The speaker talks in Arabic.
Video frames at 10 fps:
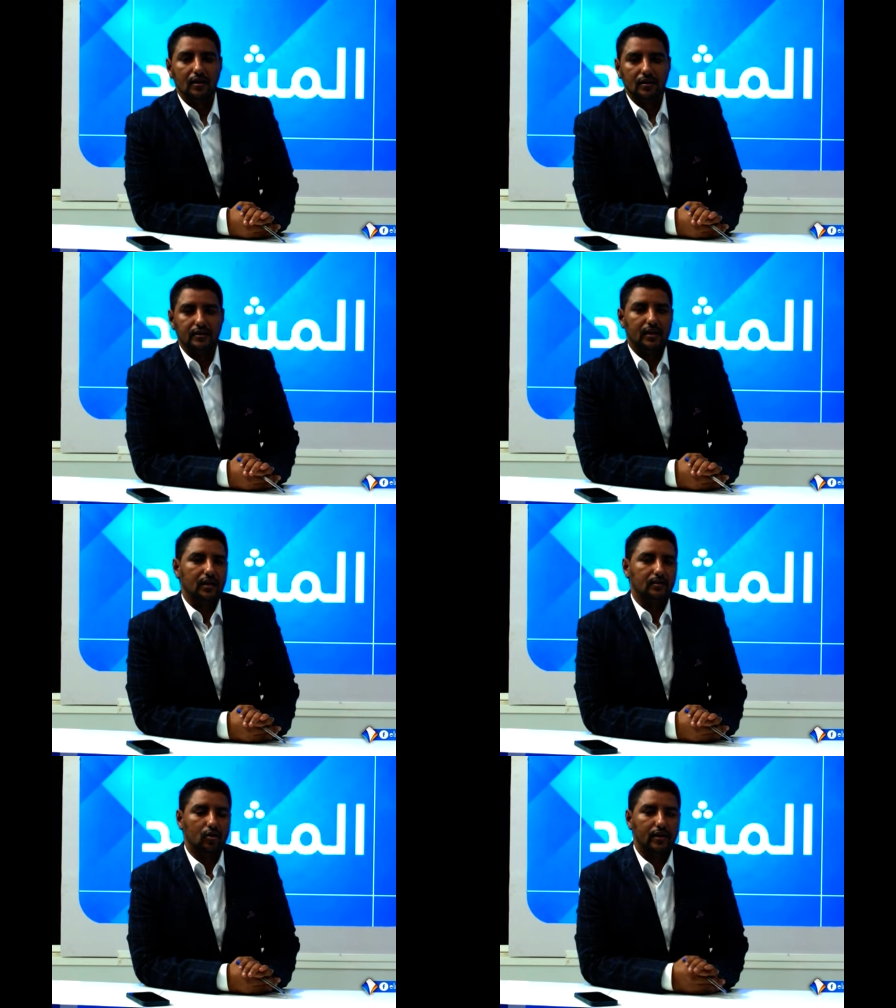
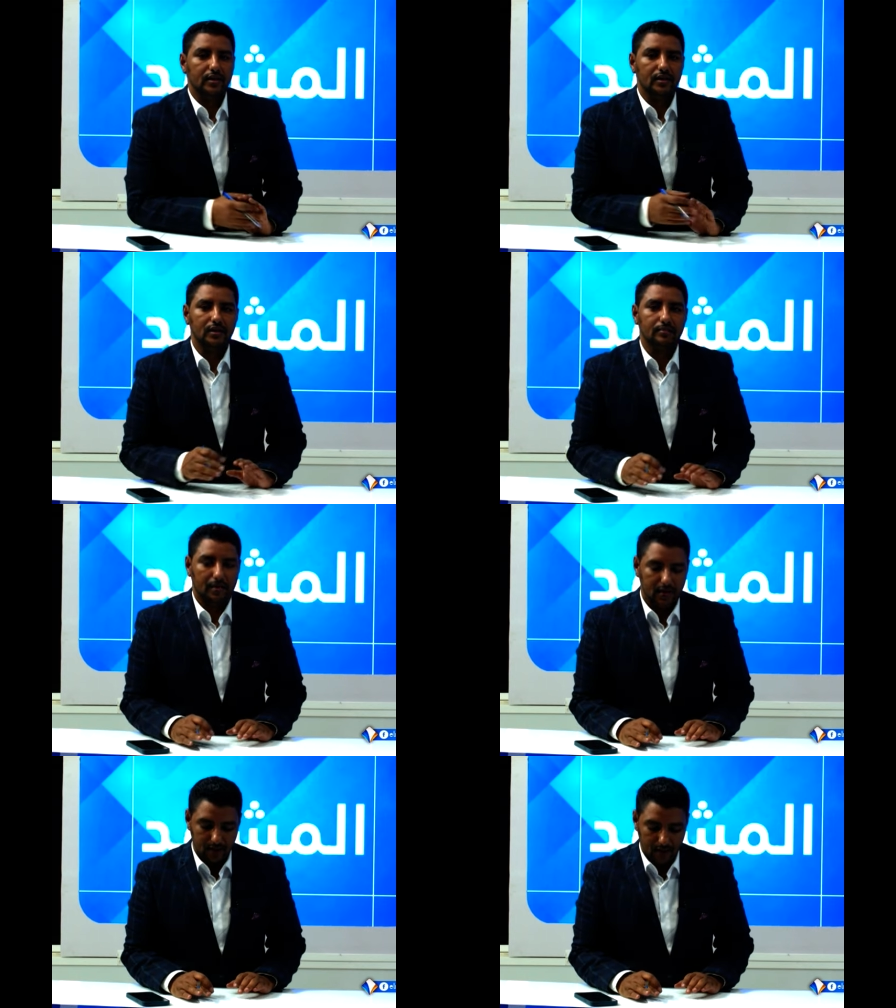للتعليم وغيره
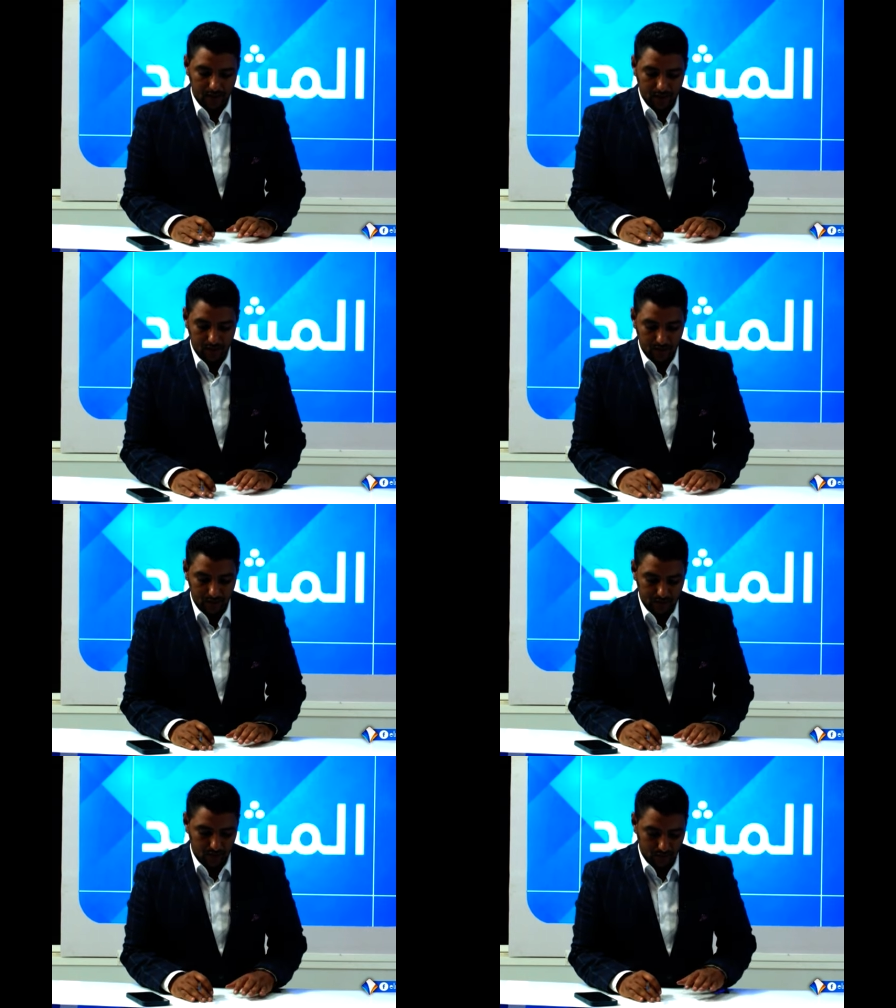من
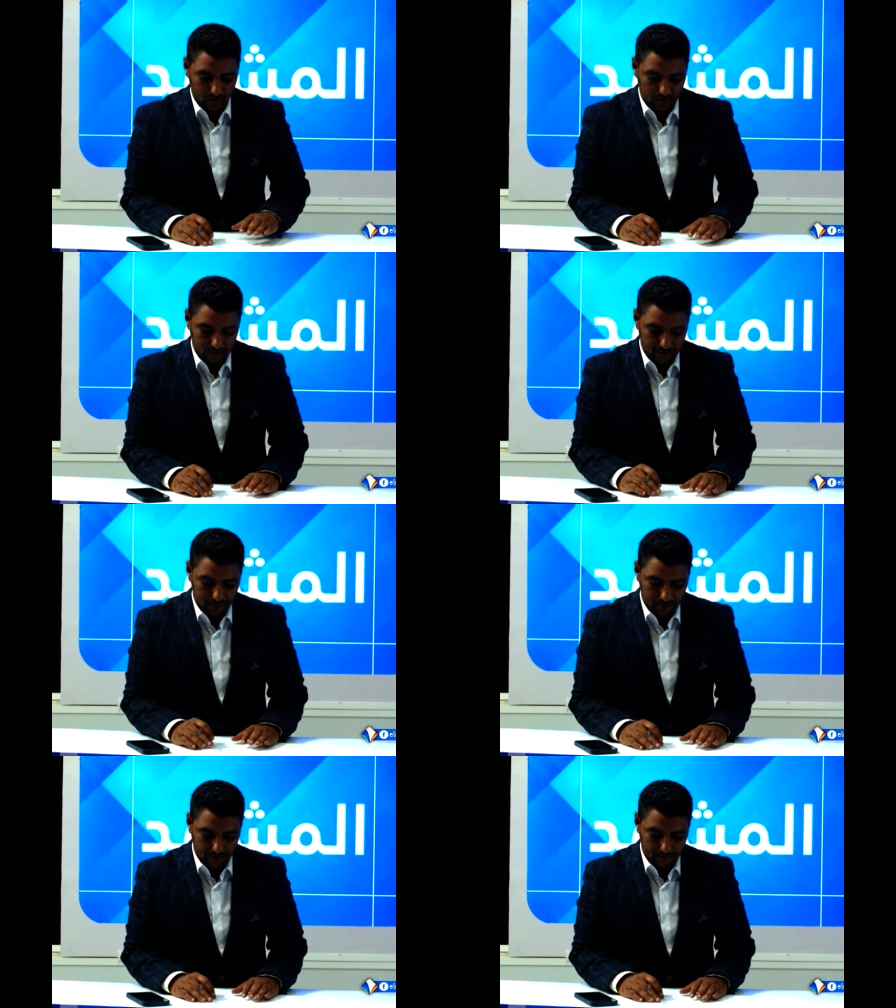العناوين
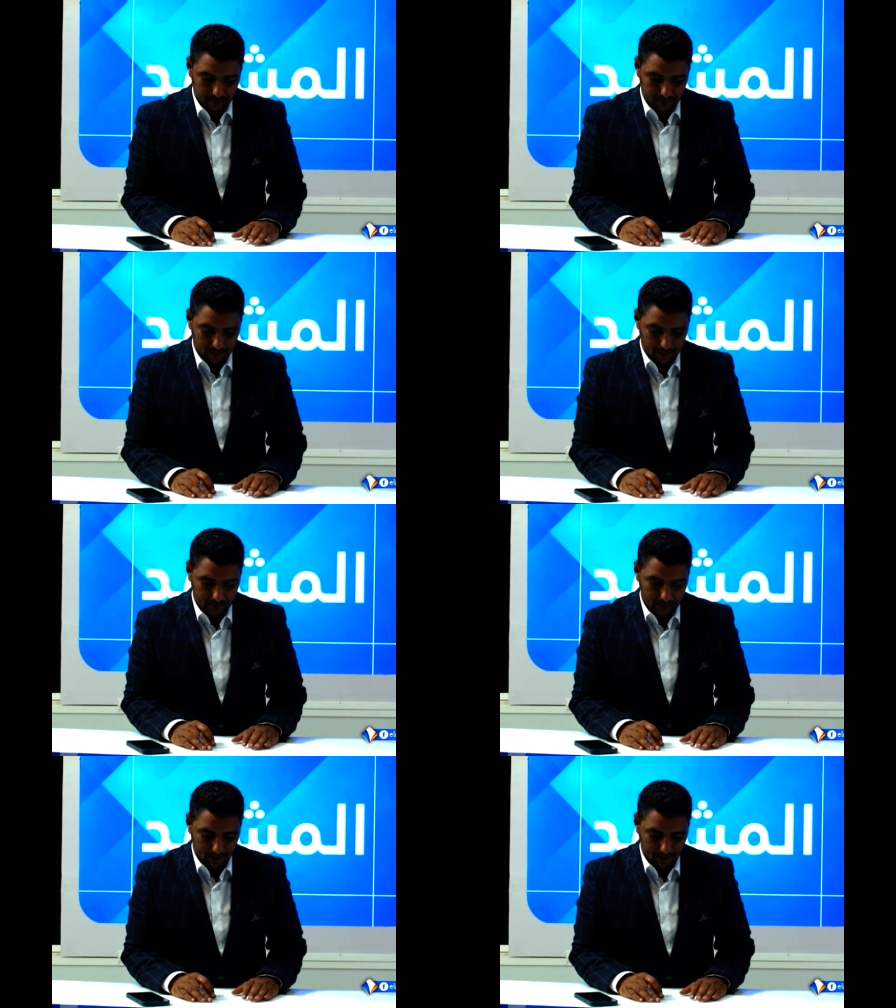المرتبطة
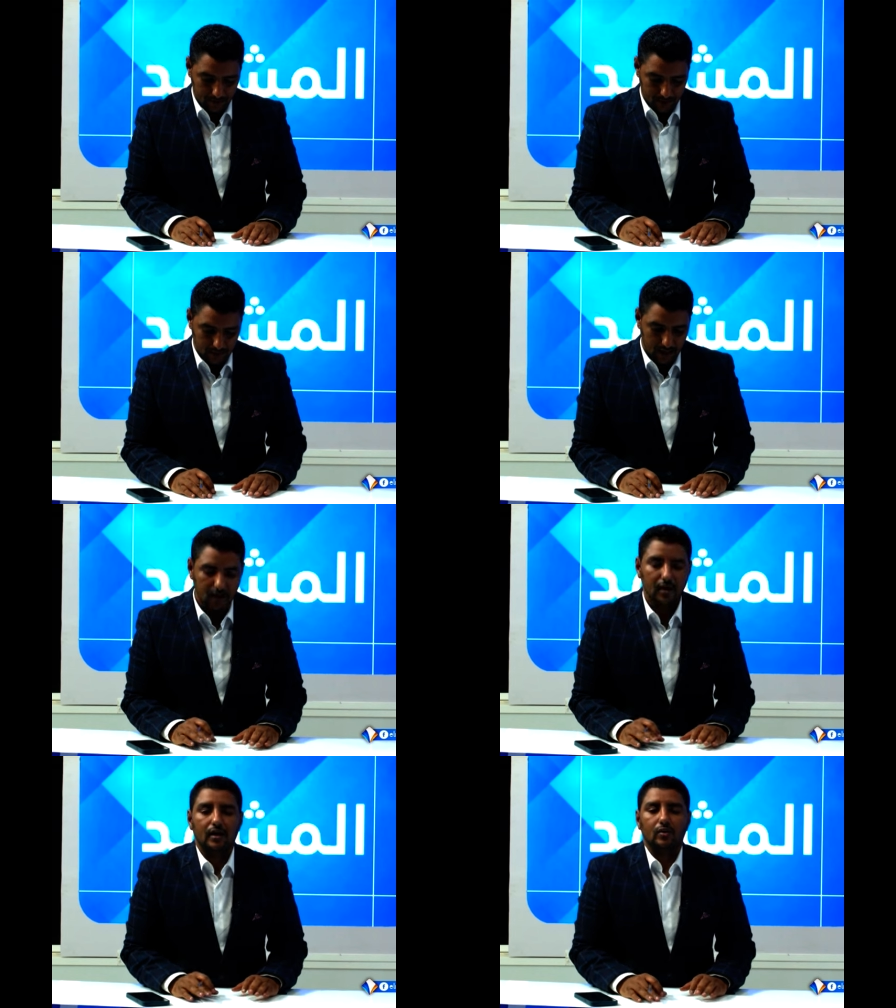بهذا الإصلاح
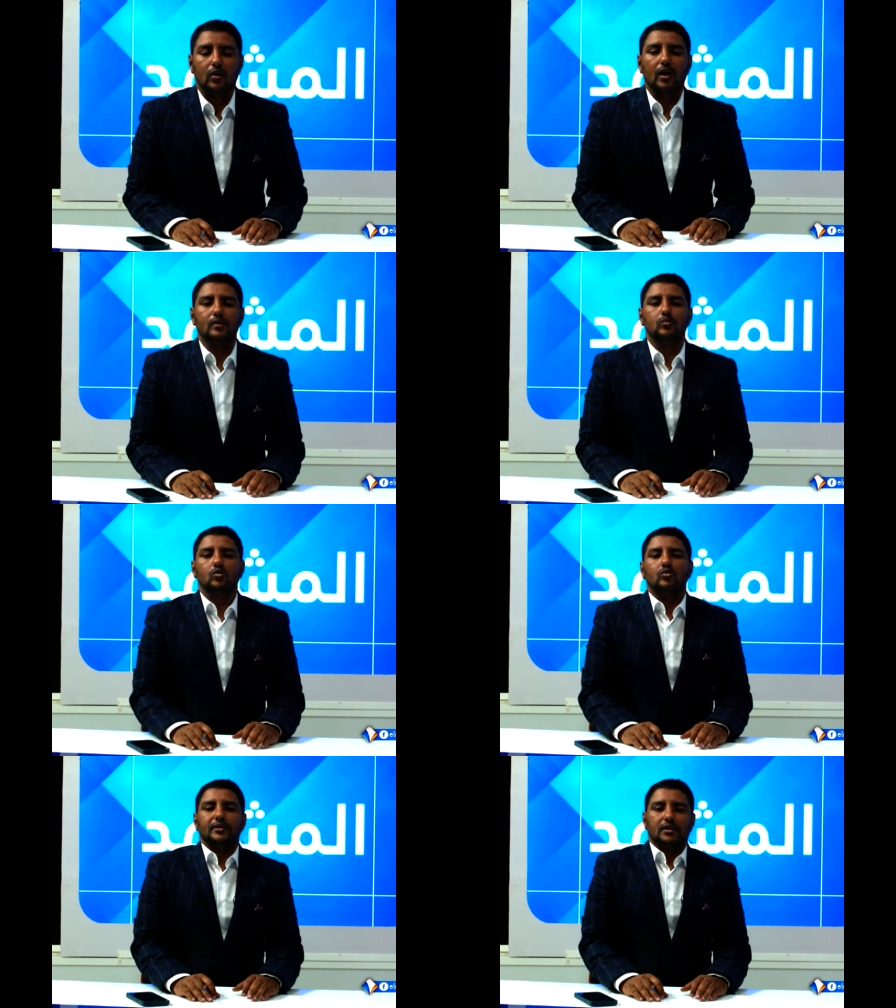نرحب
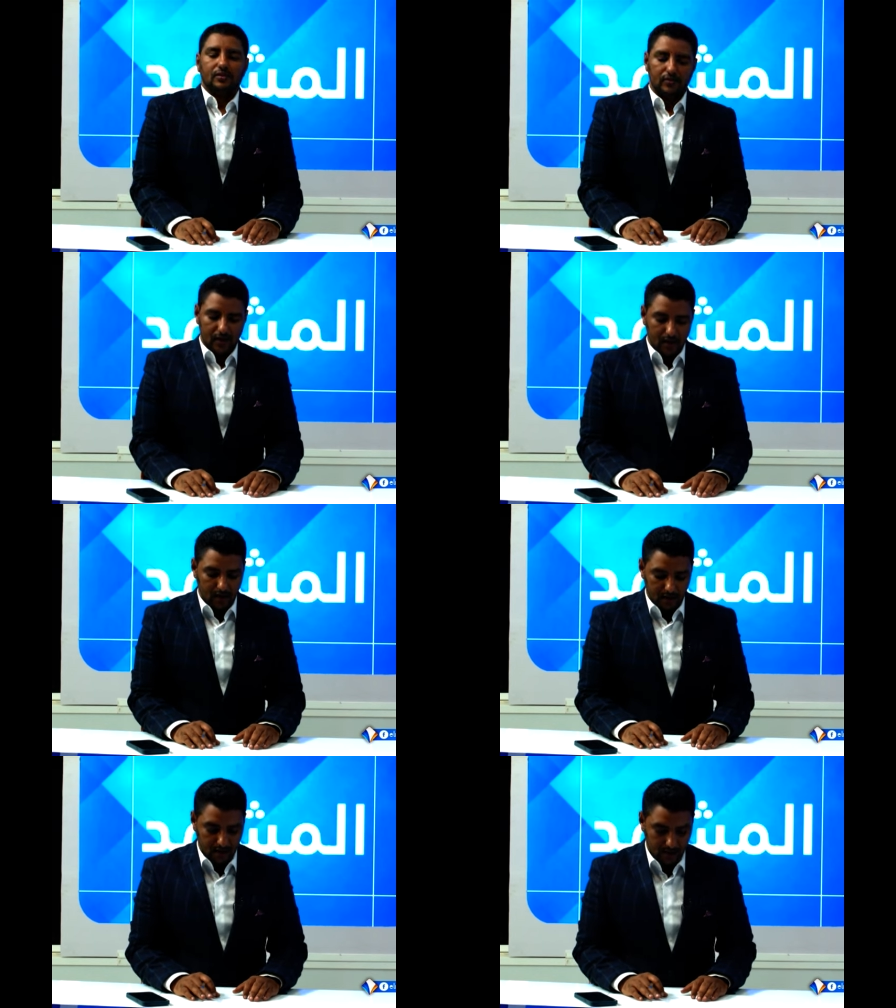بضيفنا
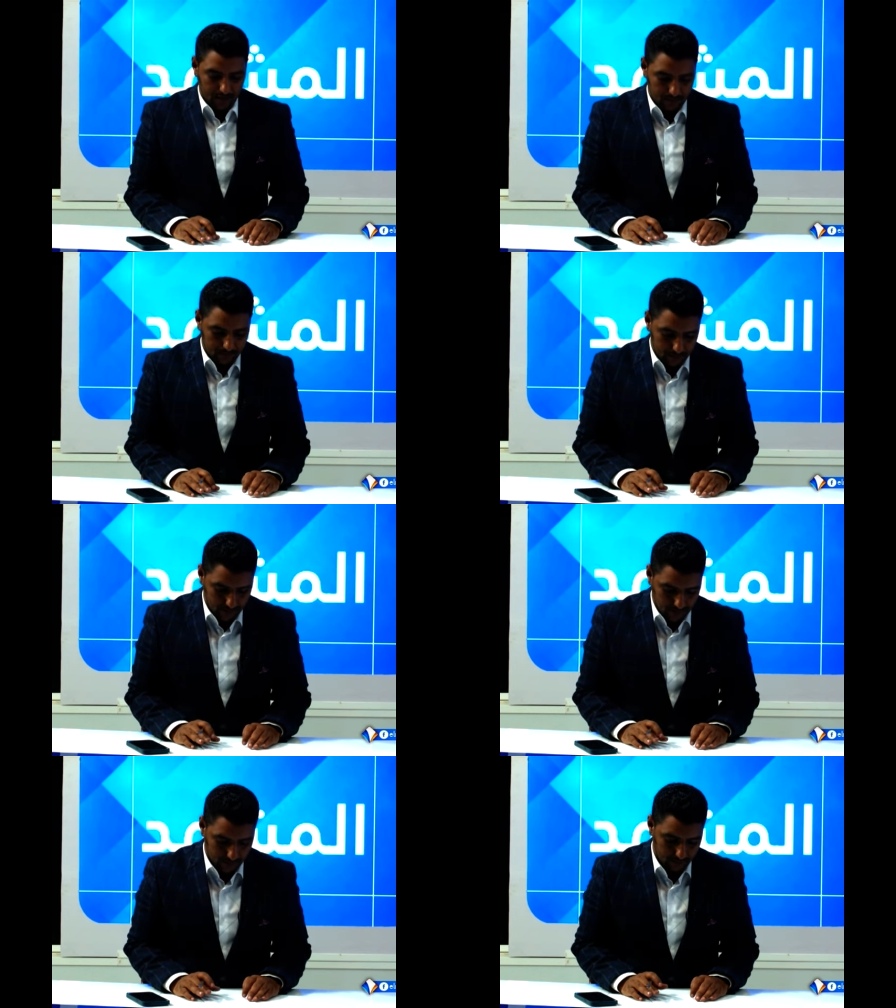الكريم
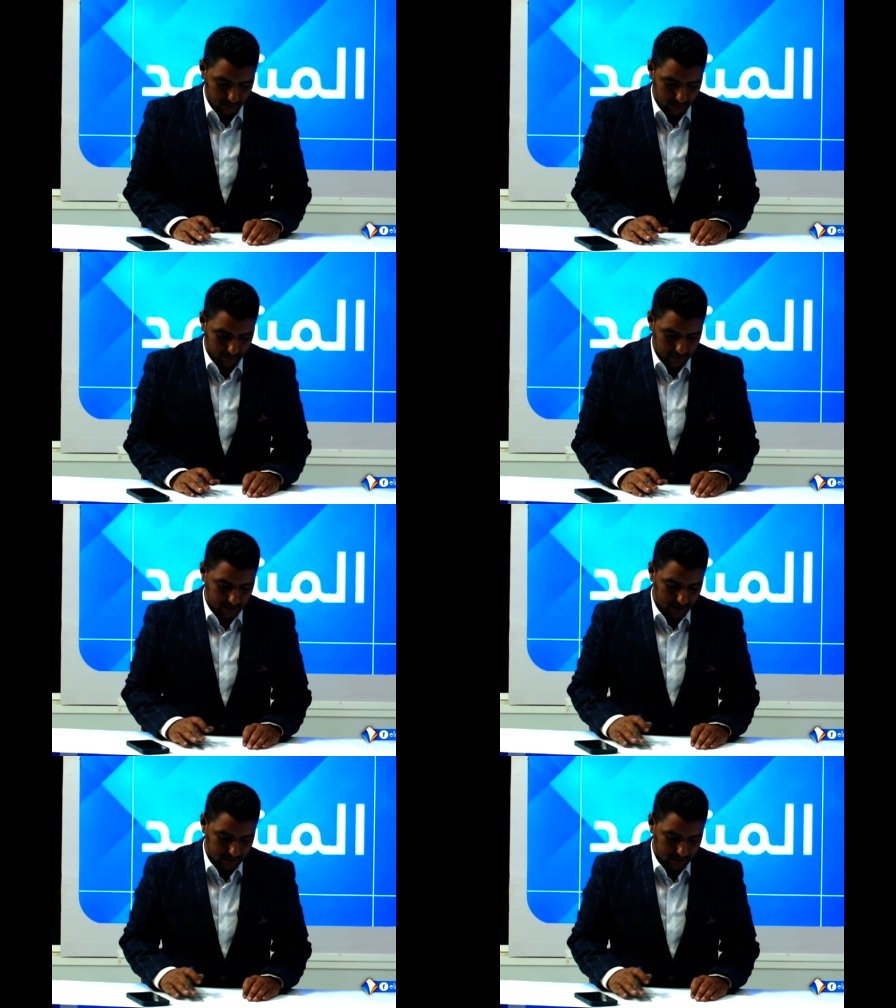آه، محمد